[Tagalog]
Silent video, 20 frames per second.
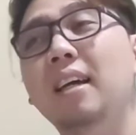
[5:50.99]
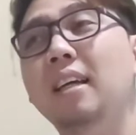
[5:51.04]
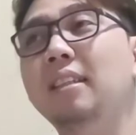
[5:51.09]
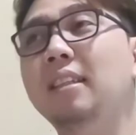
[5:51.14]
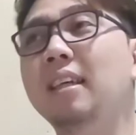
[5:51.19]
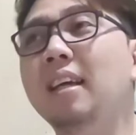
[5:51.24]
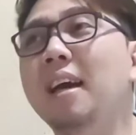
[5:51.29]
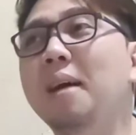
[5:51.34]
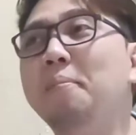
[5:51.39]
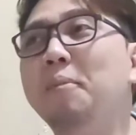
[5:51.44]

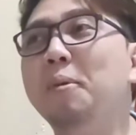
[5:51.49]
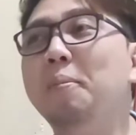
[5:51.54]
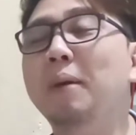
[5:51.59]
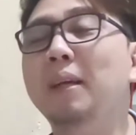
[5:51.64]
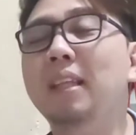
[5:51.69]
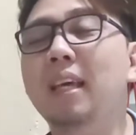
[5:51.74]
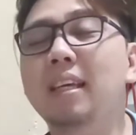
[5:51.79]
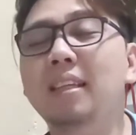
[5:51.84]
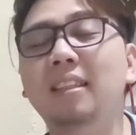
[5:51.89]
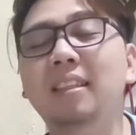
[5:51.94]
Kasi nga po,
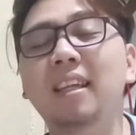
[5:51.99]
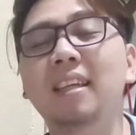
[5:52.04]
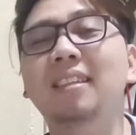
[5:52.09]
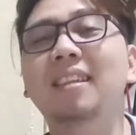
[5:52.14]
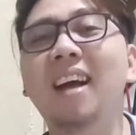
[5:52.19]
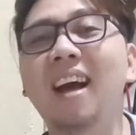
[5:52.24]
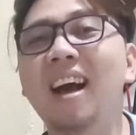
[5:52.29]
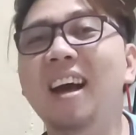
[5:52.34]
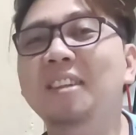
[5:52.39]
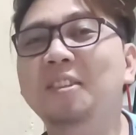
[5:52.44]
pag
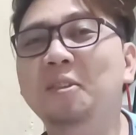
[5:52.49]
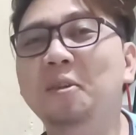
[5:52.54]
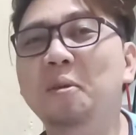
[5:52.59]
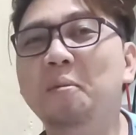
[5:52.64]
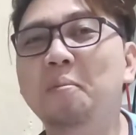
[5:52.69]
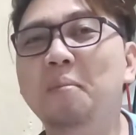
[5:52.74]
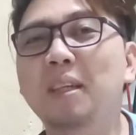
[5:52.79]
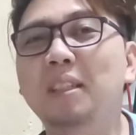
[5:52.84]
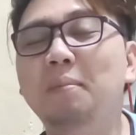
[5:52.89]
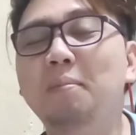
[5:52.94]
na-stress ang
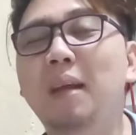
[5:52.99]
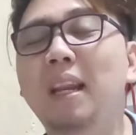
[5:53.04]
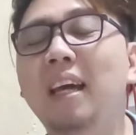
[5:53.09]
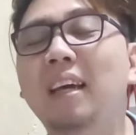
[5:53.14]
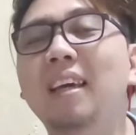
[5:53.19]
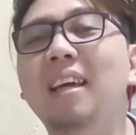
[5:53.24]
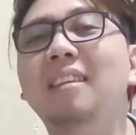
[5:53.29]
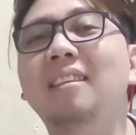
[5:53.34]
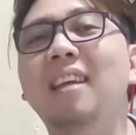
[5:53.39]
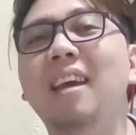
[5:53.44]
aso, mas
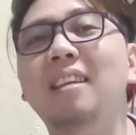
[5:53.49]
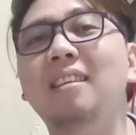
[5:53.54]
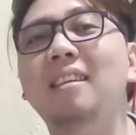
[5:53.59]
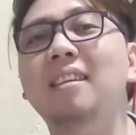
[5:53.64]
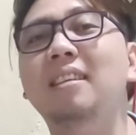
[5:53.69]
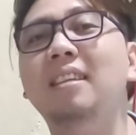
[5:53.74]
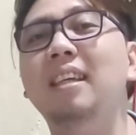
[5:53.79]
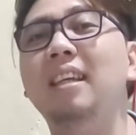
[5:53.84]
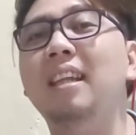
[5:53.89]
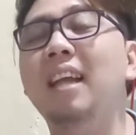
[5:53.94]
malaki ang
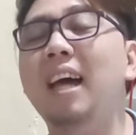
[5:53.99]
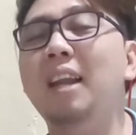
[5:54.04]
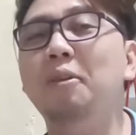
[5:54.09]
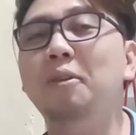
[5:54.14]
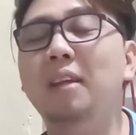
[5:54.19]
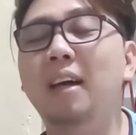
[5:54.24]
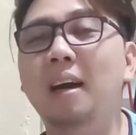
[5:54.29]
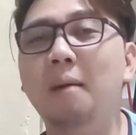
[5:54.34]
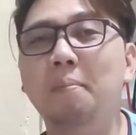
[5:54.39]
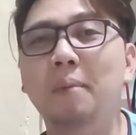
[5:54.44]
tendency,
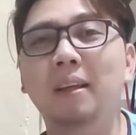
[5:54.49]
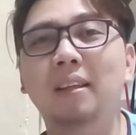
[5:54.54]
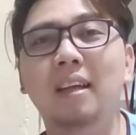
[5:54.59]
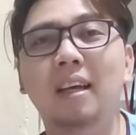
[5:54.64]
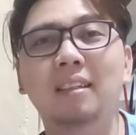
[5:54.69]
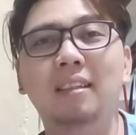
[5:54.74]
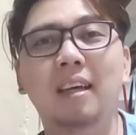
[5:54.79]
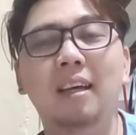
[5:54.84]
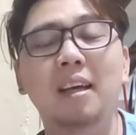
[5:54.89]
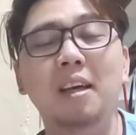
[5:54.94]
lalo na kapag
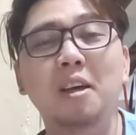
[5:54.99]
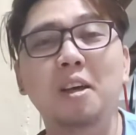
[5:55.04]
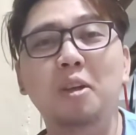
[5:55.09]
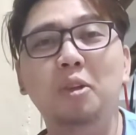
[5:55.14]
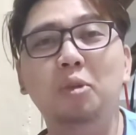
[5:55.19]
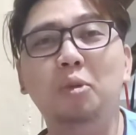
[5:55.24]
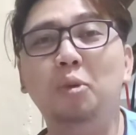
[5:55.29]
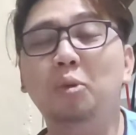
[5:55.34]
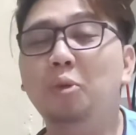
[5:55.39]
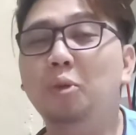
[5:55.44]
nasa
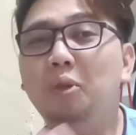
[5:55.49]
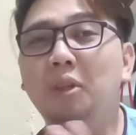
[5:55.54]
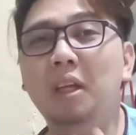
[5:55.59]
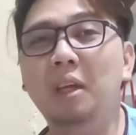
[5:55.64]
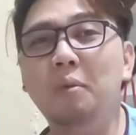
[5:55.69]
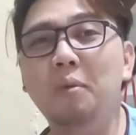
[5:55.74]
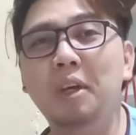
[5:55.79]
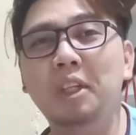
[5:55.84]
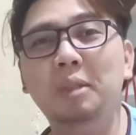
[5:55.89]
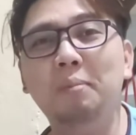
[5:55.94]
2 to
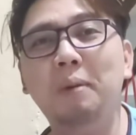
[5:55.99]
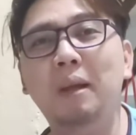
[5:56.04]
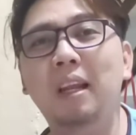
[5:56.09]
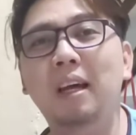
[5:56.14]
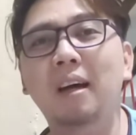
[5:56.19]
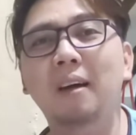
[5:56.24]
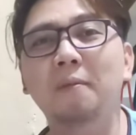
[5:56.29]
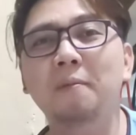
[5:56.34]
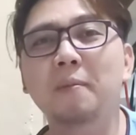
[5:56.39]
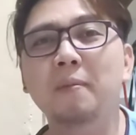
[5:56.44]
3 weeks pa
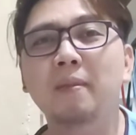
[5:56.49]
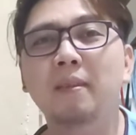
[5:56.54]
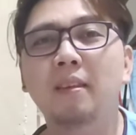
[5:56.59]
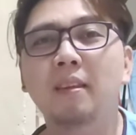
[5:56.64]
lang,